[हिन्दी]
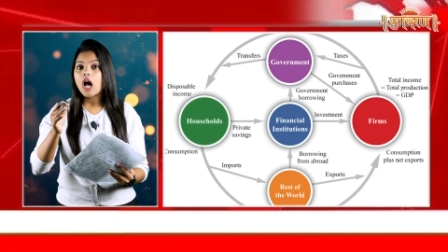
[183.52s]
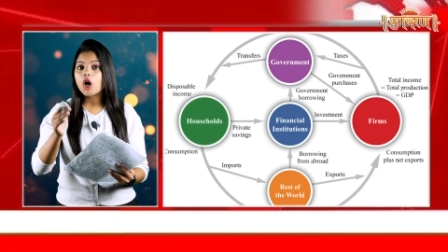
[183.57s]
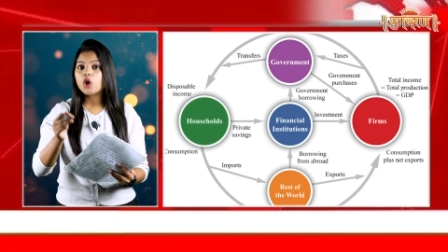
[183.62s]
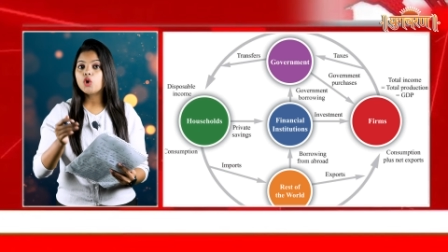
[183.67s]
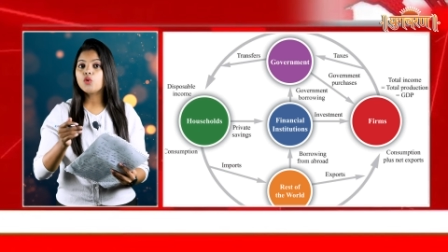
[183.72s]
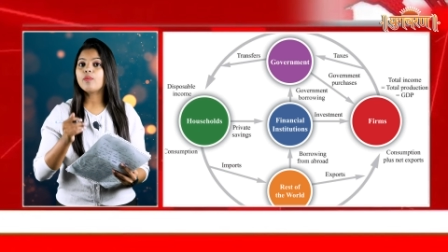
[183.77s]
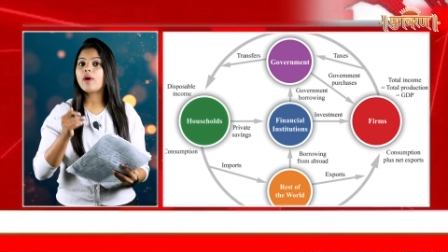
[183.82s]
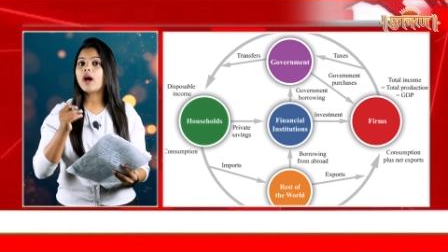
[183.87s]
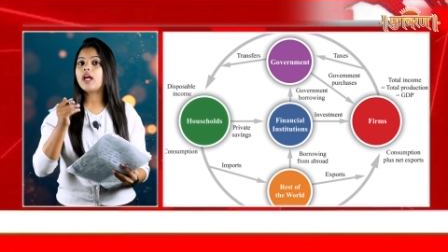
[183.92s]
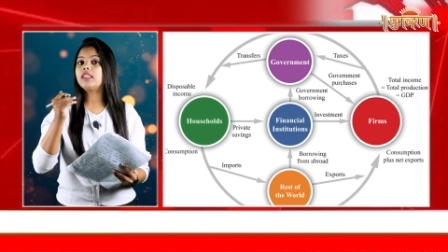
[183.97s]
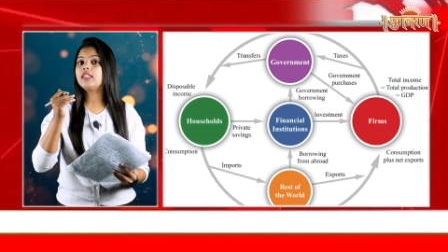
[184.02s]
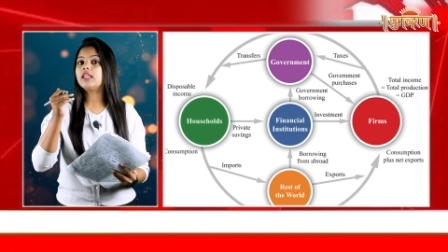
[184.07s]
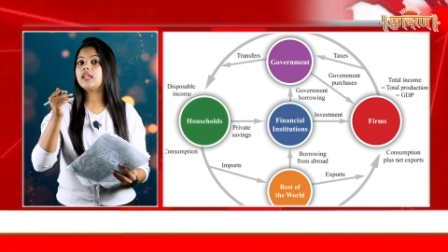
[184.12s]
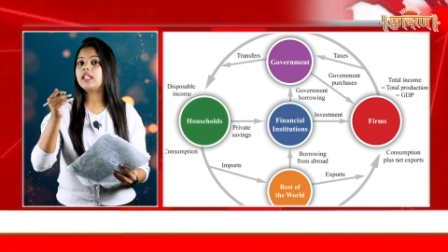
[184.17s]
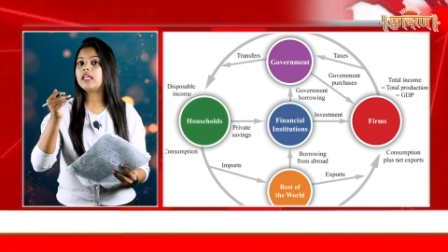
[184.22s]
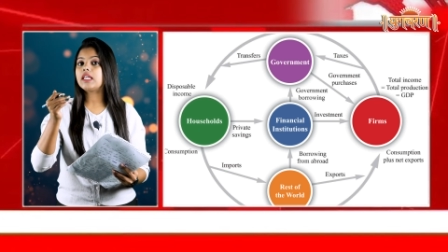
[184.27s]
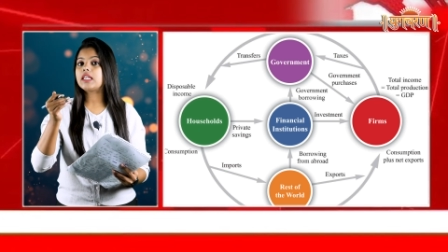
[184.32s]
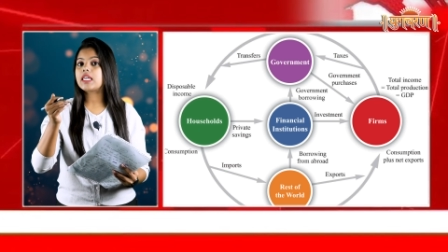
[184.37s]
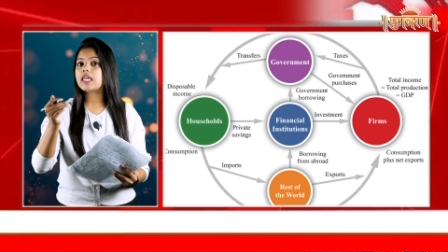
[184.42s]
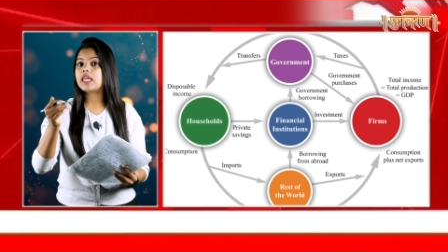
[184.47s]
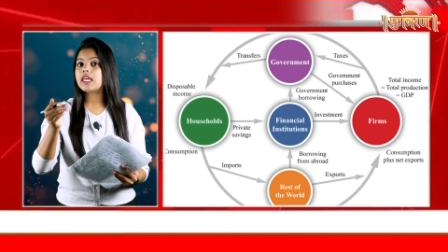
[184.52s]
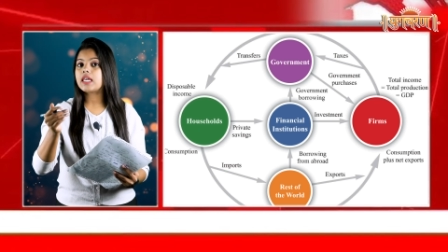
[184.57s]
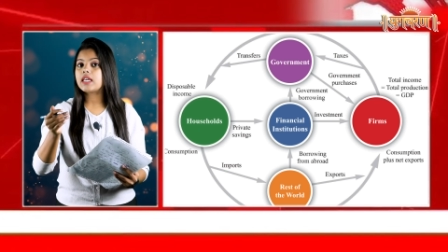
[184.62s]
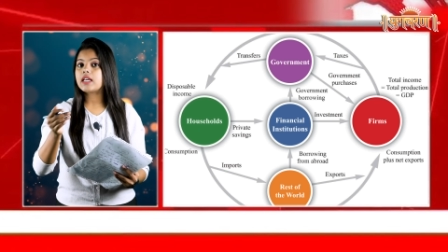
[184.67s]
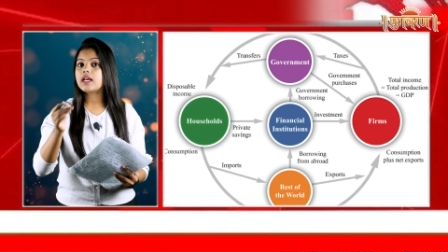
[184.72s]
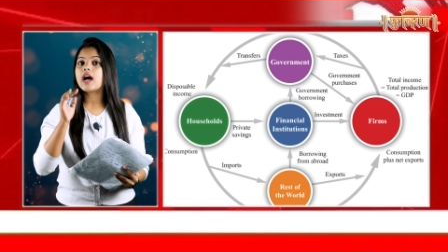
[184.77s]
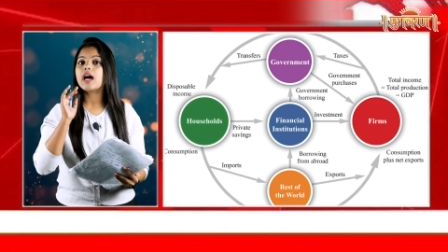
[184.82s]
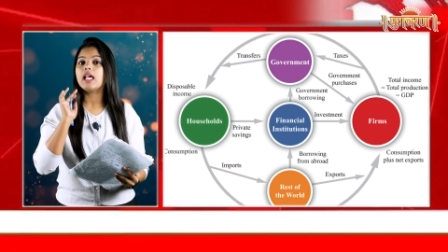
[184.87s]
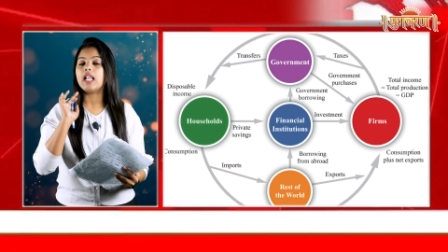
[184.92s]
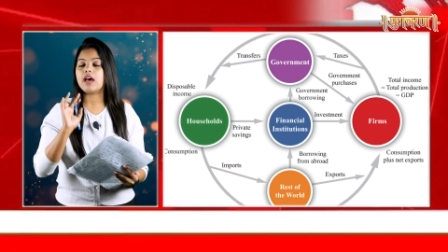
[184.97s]
अनुमान देने के
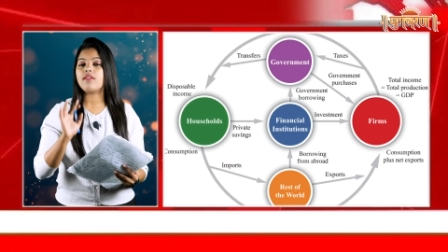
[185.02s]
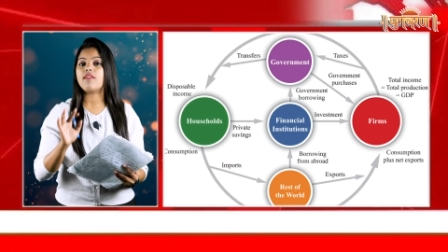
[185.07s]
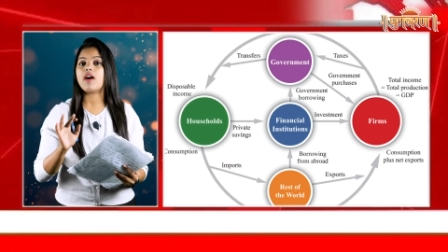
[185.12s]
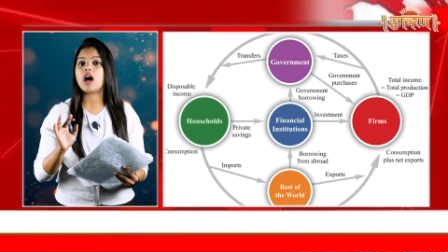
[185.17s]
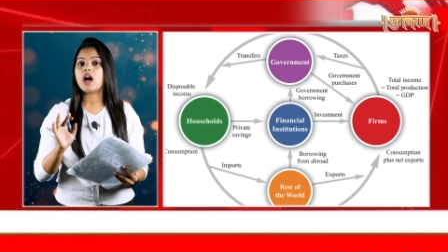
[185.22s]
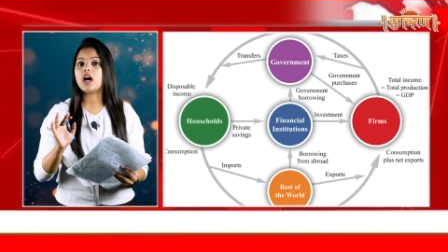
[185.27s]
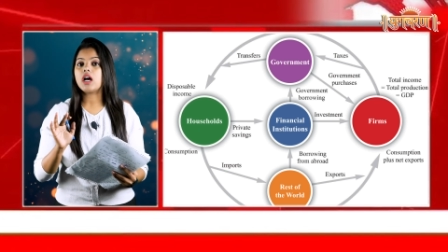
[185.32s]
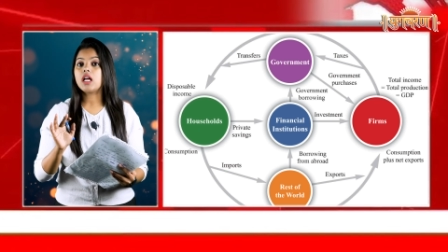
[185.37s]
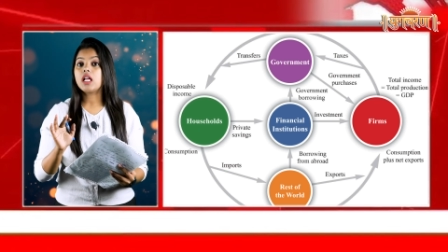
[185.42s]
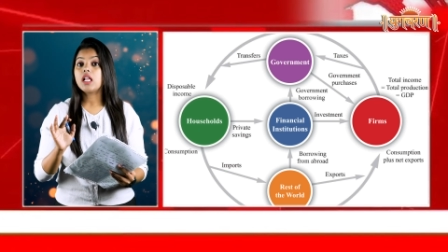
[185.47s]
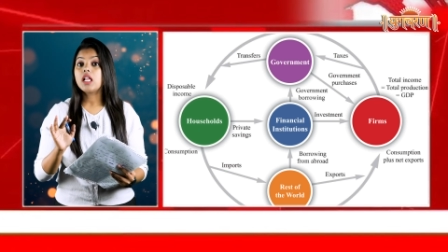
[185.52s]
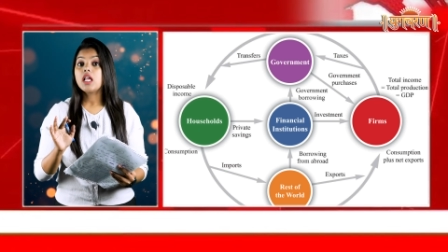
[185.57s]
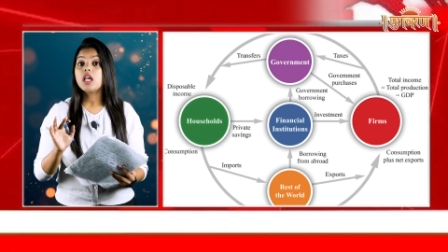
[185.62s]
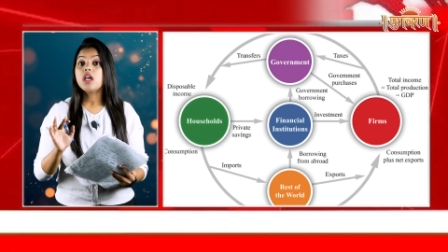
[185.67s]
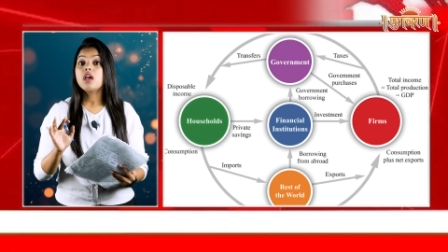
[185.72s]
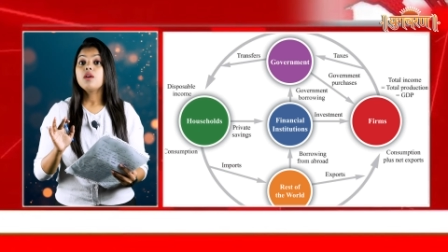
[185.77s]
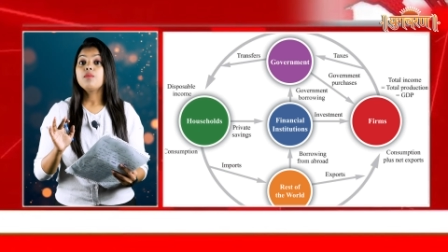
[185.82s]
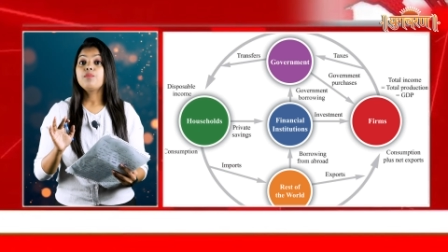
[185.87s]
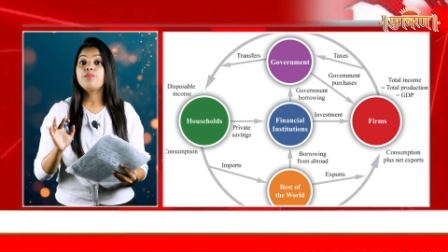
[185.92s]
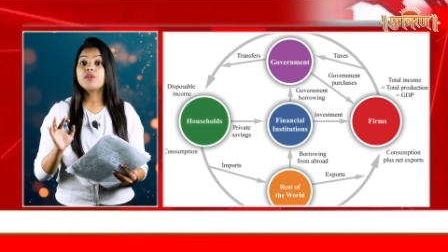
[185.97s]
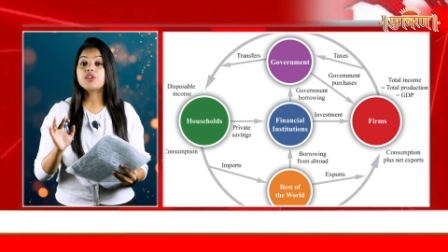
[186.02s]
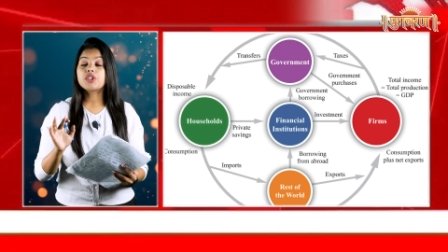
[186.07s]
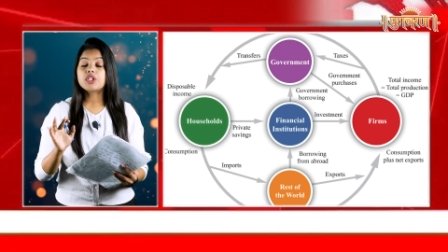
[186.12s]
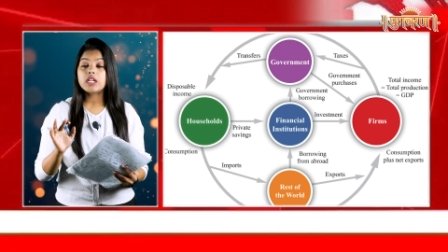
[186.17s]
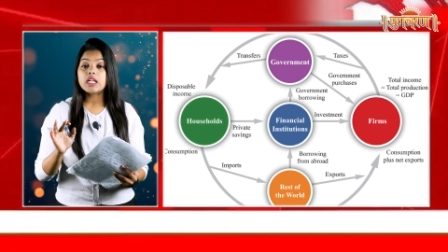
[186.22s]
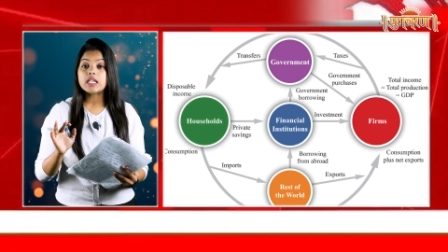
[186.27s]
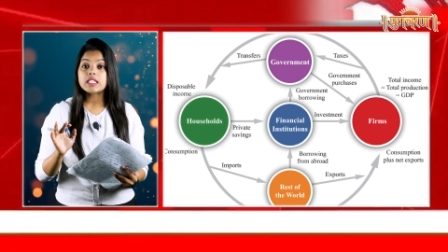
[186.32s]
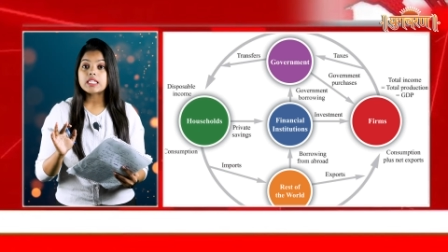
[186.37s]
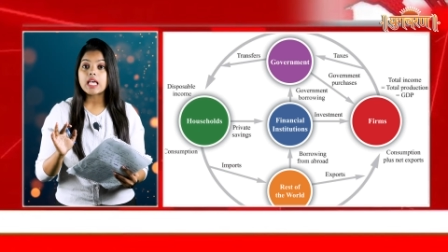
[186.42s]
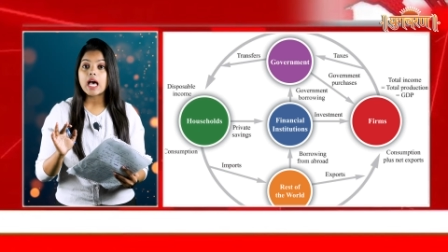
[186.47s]
अलावा
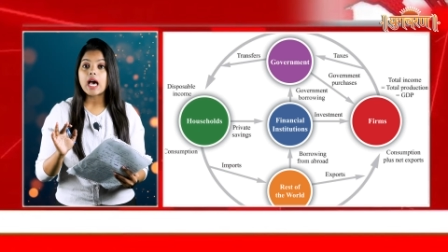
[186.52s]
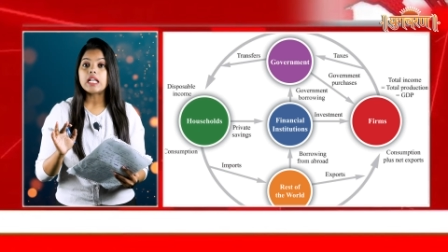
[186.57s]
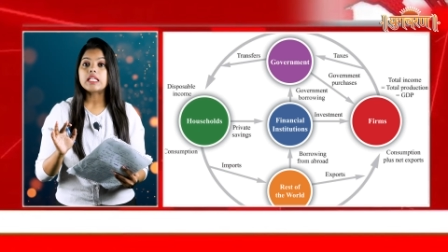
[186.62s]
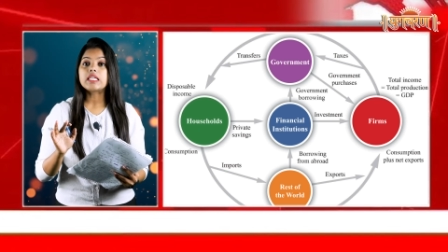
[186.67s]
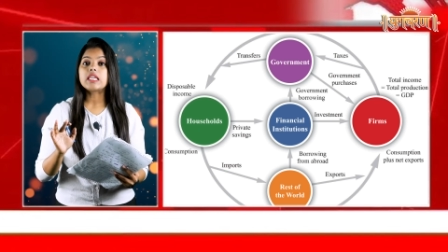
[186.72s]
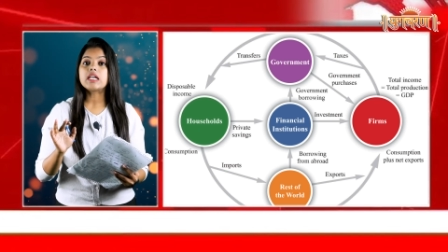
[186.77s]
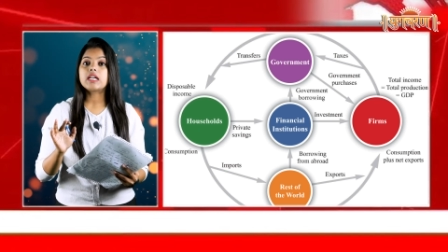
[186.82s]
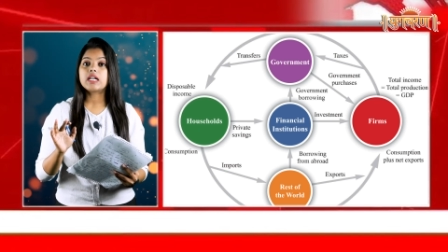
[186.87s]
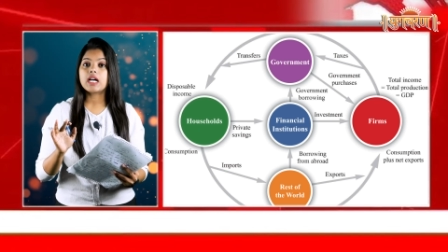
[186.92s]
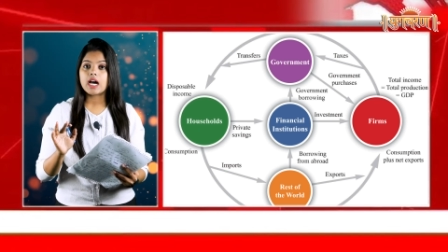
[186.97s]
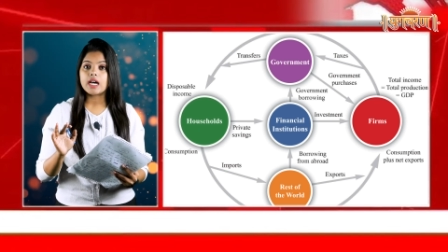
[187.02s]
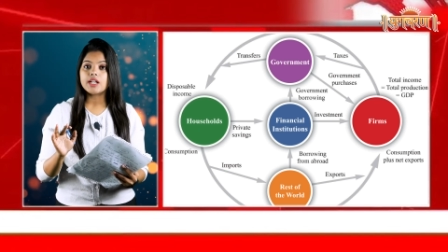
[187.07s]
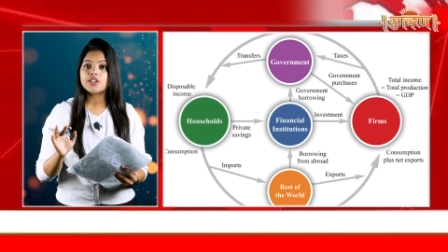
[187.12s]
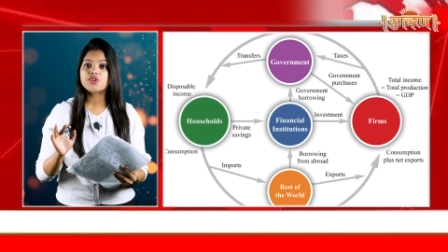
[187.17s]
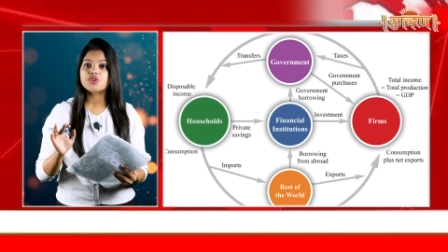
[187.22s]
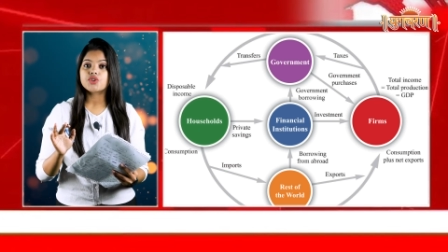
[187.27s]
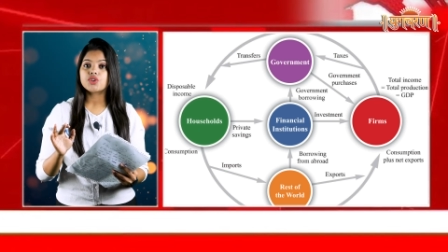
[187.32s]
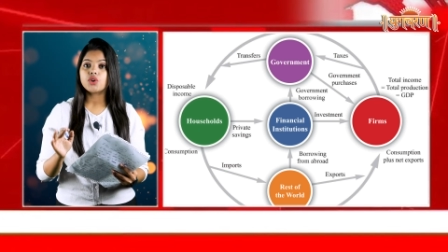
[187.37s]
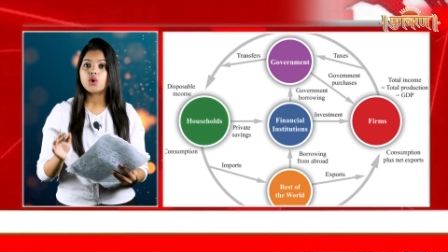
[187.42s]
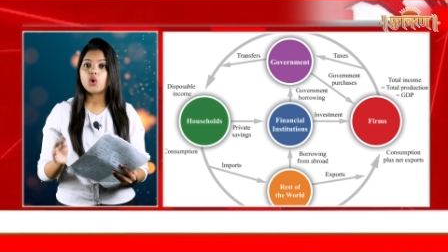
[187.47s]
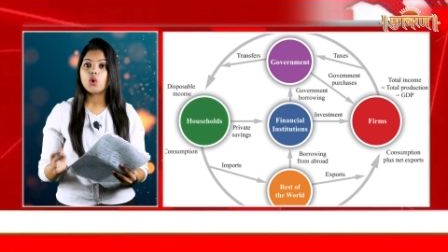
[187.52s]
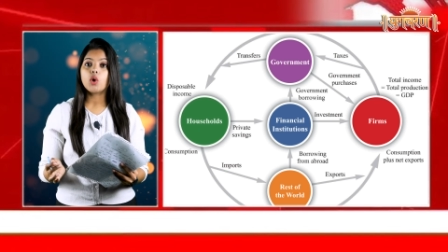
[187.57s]
पिछले साल के खर्च